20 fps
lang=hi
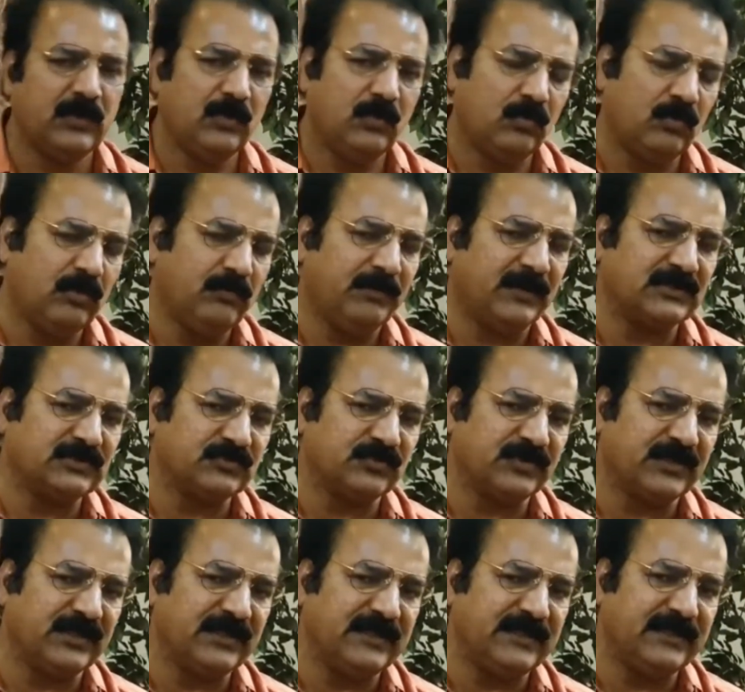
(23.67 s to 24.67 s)
उन बच्चों के
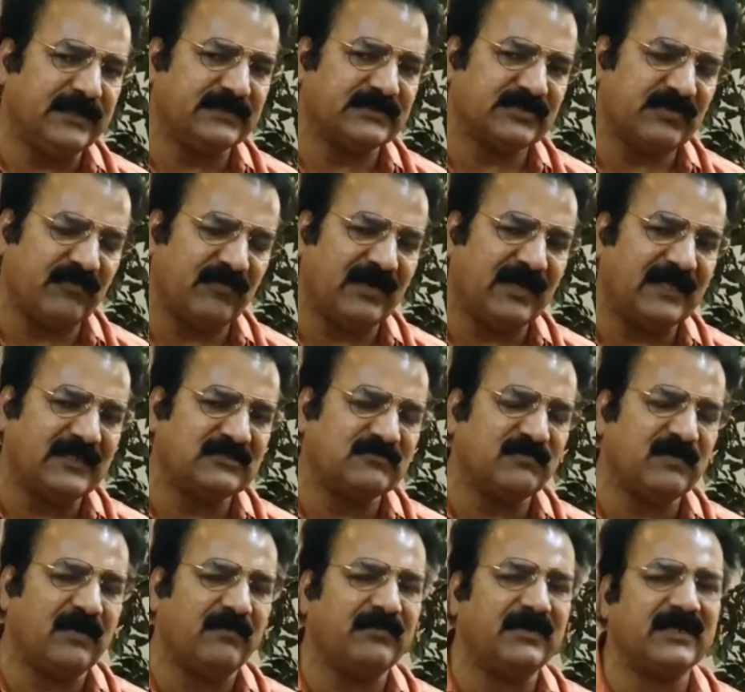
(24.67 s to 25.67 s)
लिए सिविल लाइन्स में
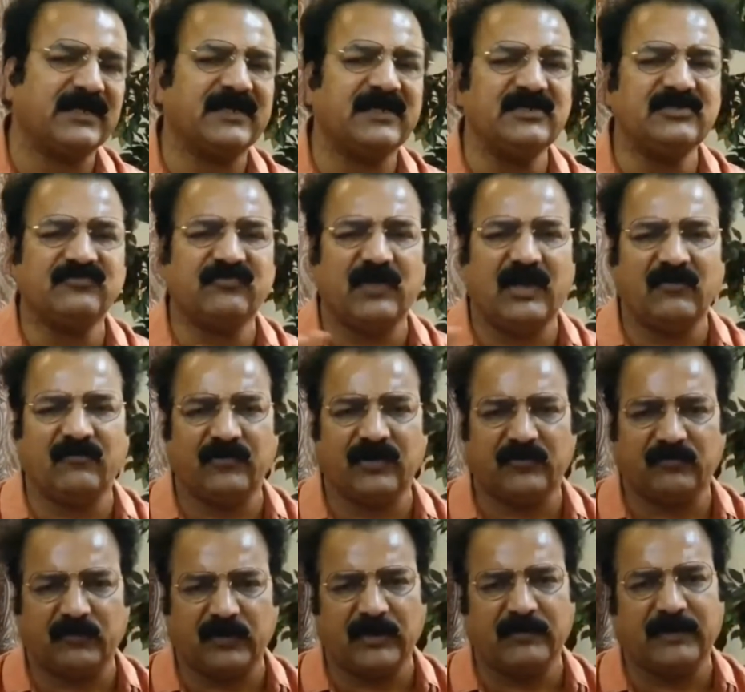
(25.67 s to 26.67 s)
हमने किड्स वेलफेयर
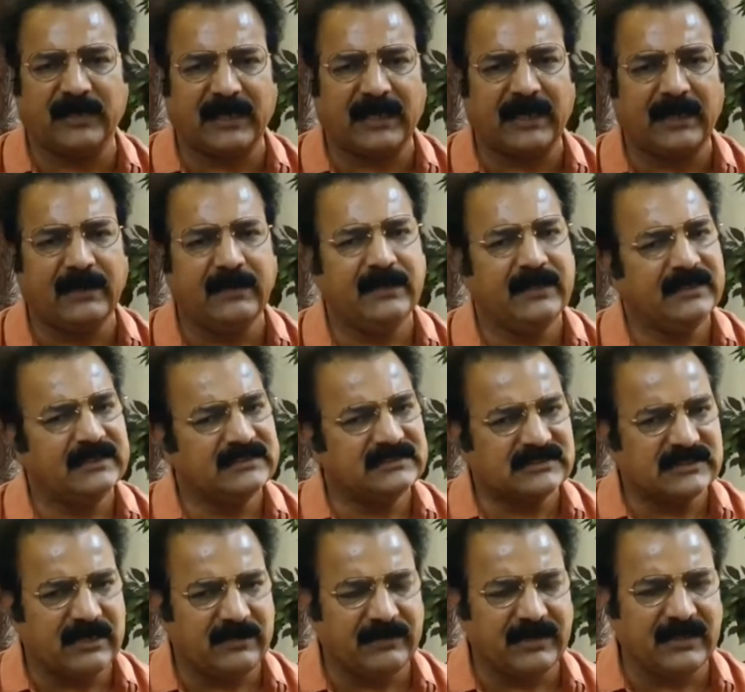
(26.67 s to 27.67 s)
फंड बनाया
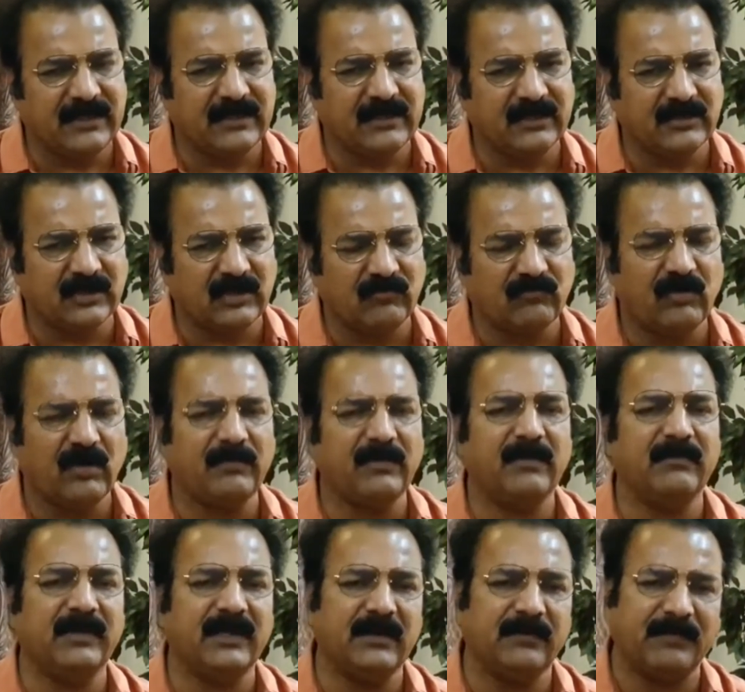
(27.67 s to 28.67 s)
छः महीने की तनख्वाह में
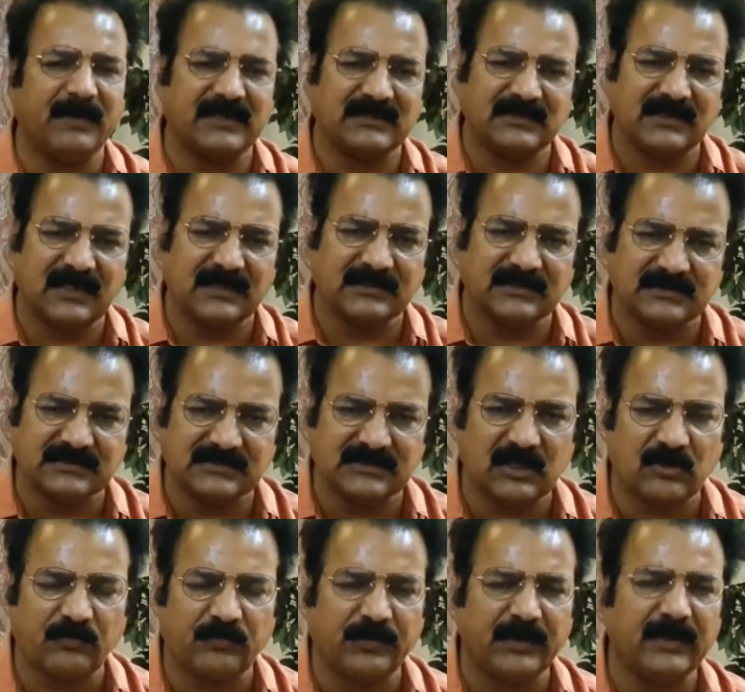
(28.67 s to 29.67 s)
मेरे पाँच लाख दस हज़ार
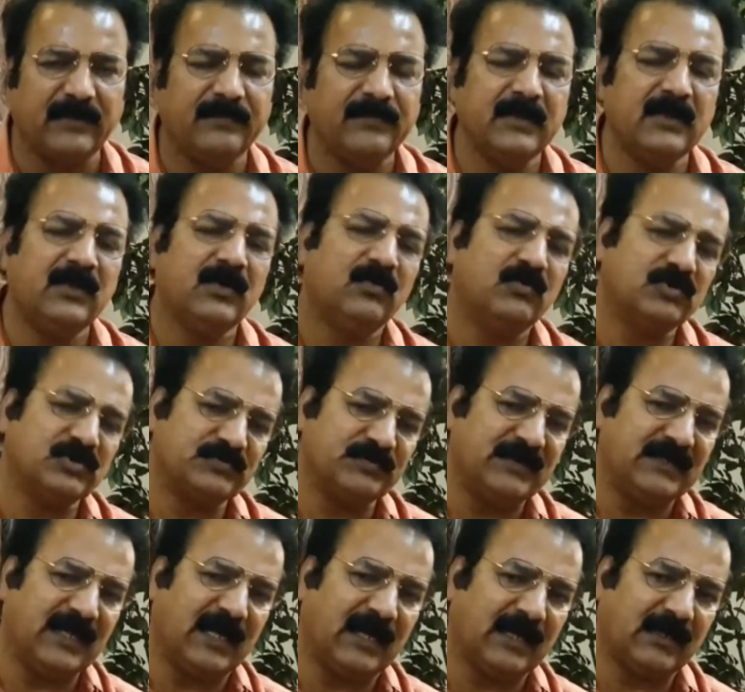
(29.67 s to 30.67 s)
रुपये उसमें
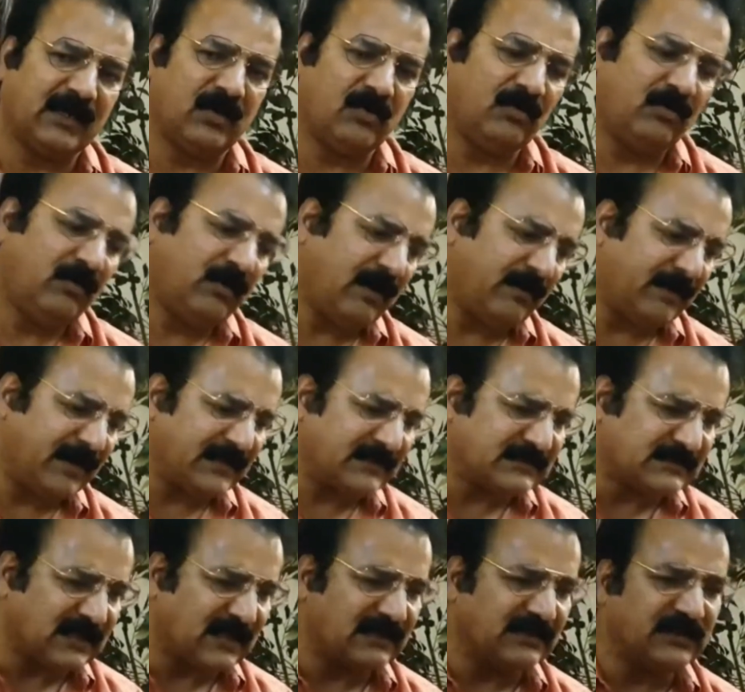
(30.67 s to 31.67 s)
डाल रहा हूँ हमारे
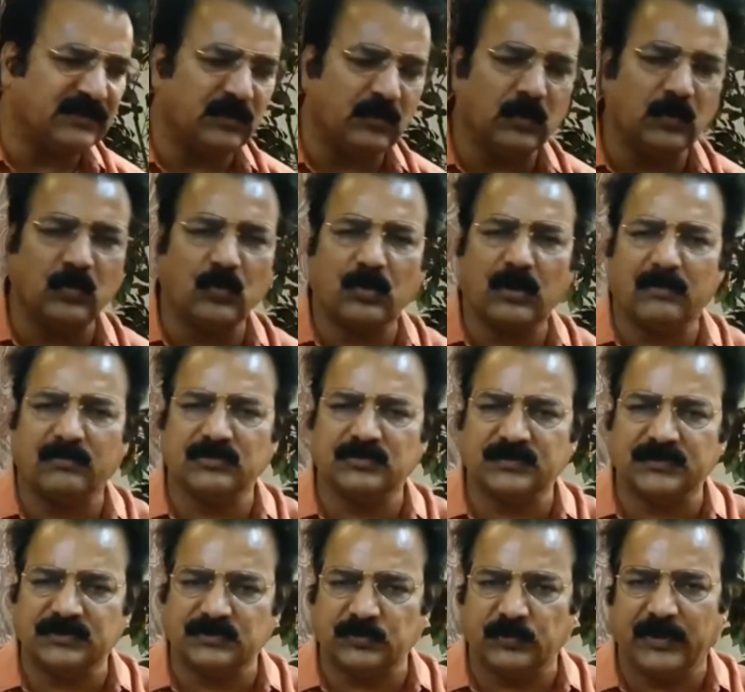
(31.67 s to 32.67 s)
साथ ही लोगों को हम उसमें
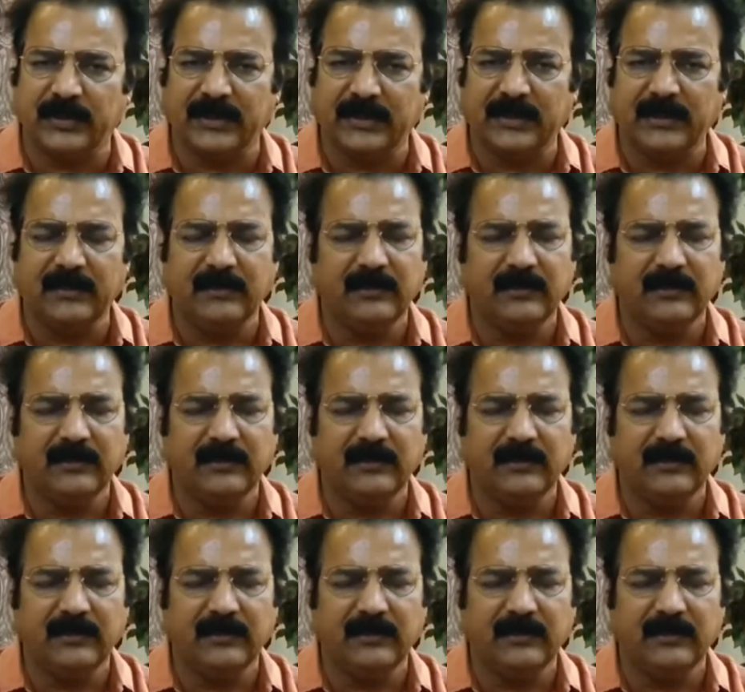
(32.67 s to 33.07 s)
जोड़ेंगे